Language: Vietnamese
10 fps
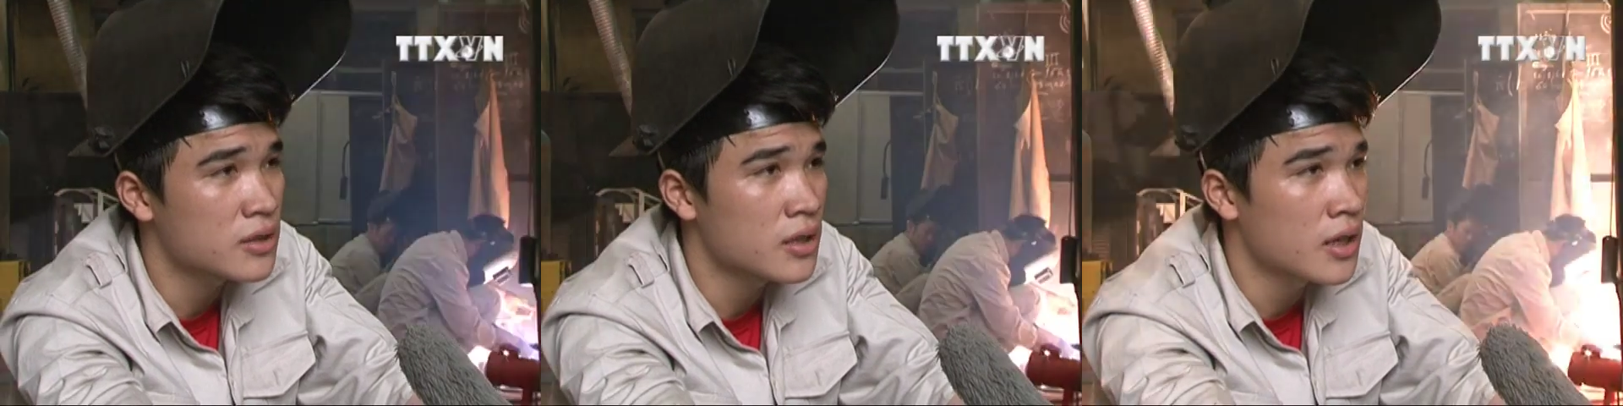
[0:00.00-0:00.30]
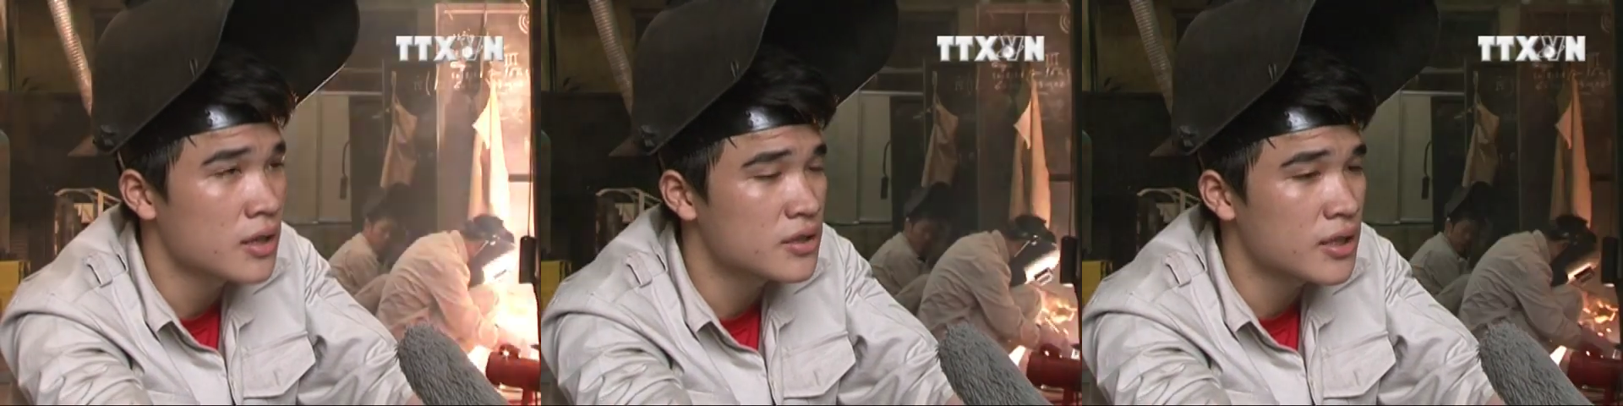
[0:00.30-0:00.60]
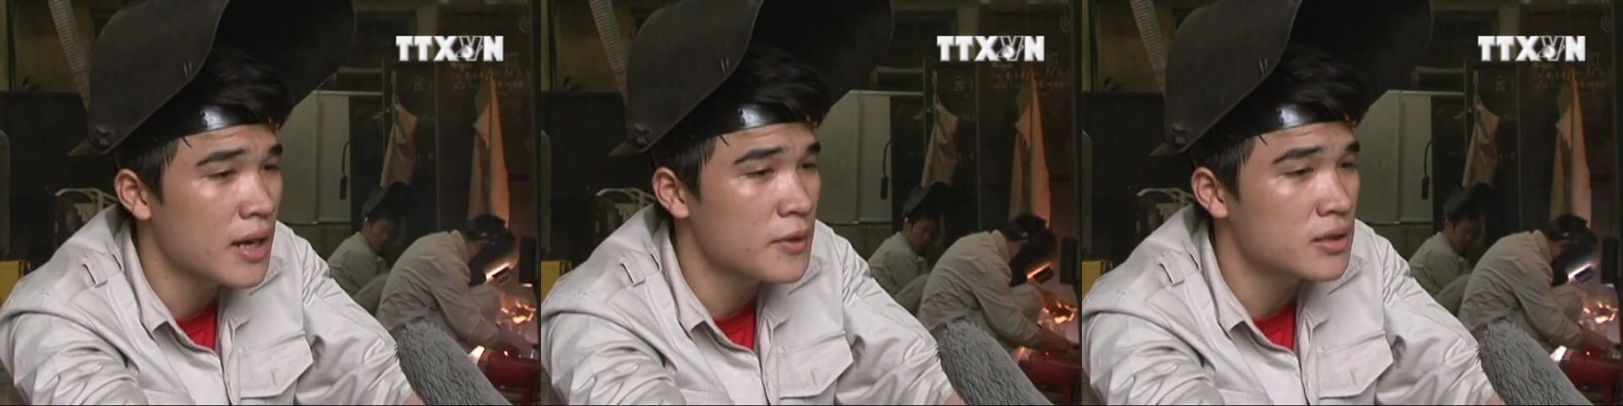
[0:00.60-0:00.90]
chưa
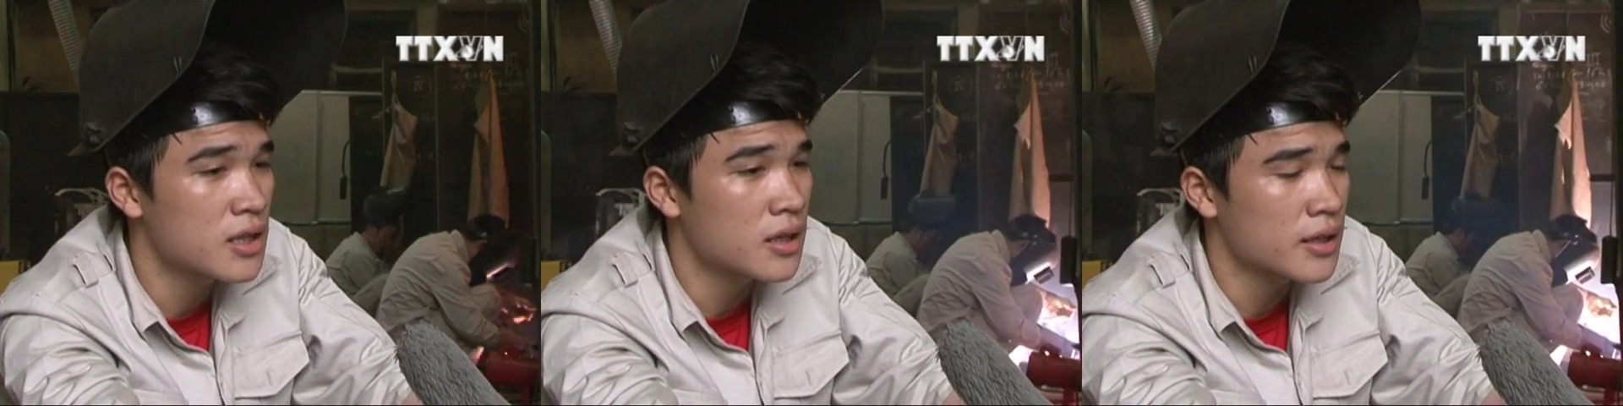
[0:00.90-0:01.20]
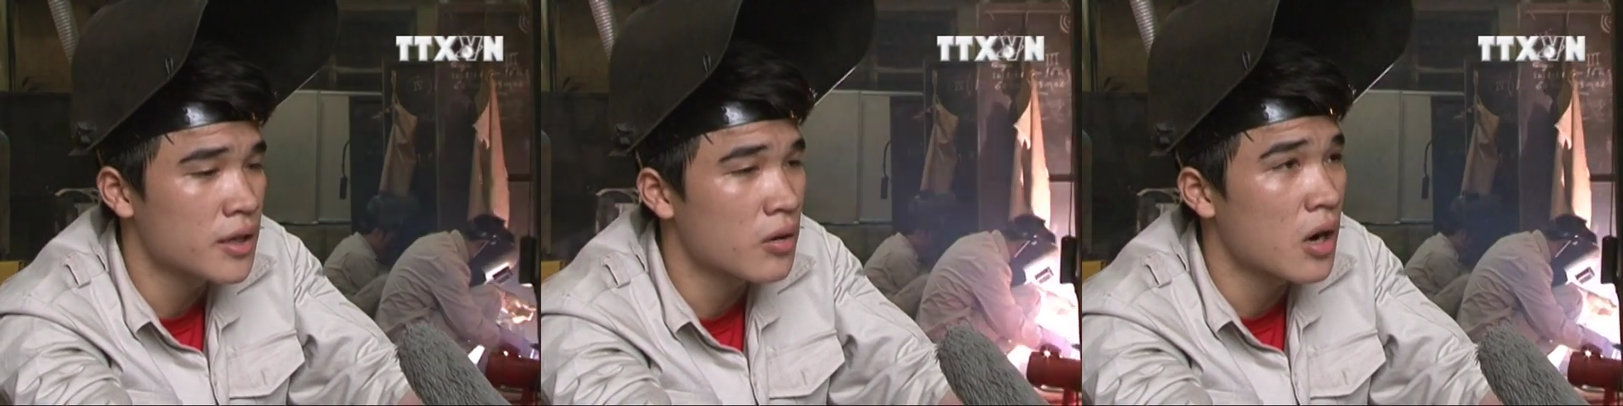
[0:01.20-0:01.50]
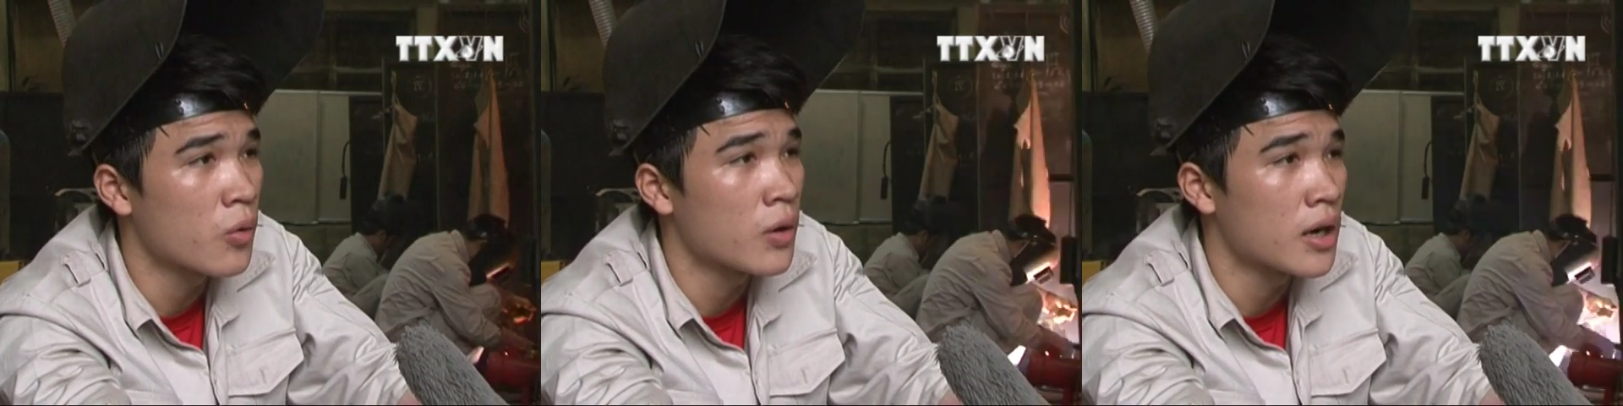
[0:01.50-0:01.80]
chưa đáp ứng được yêu
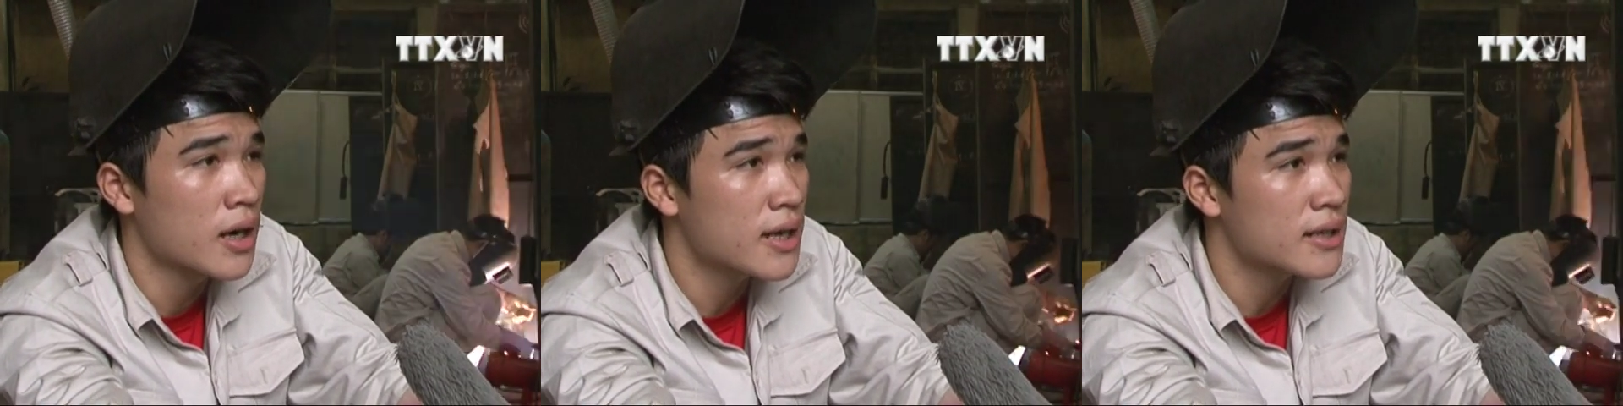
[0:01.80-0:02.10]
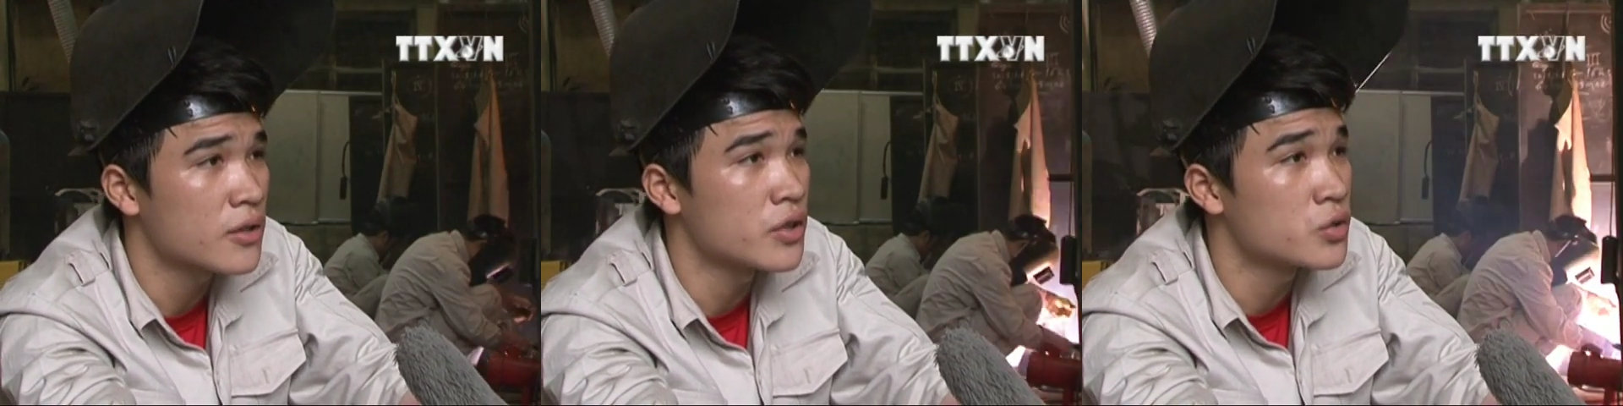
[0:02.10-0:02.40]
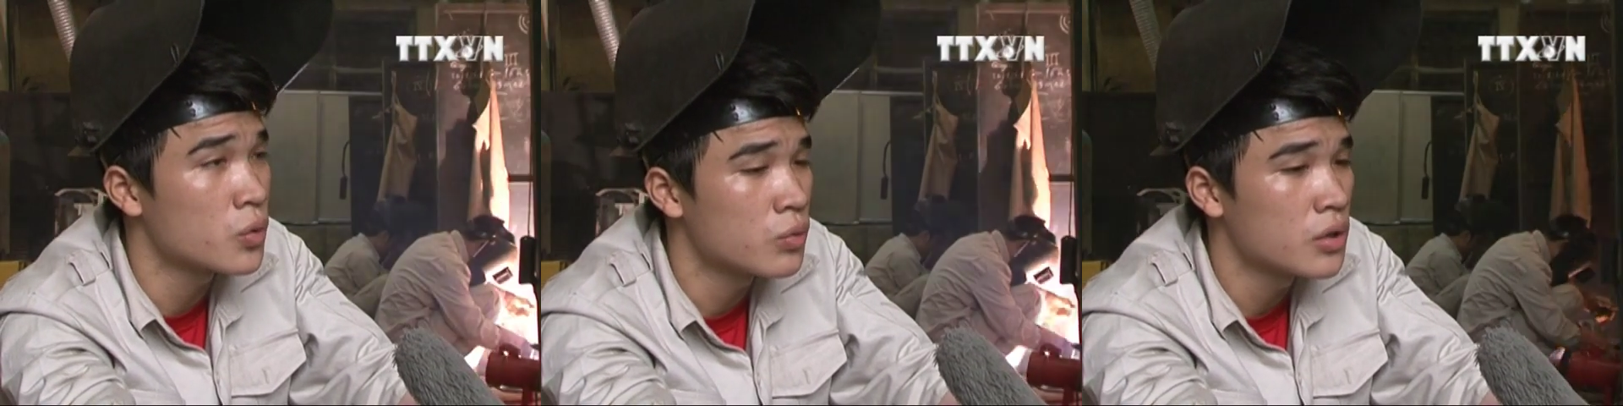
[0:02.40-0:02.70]
cầu của các nhà
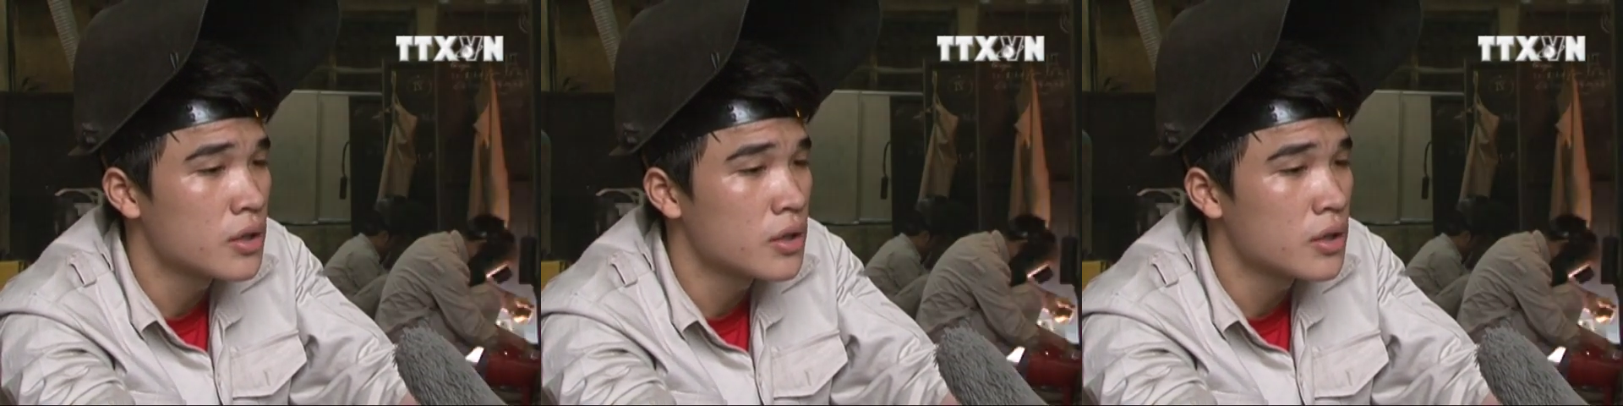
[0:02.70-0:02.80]
tuyển dụng,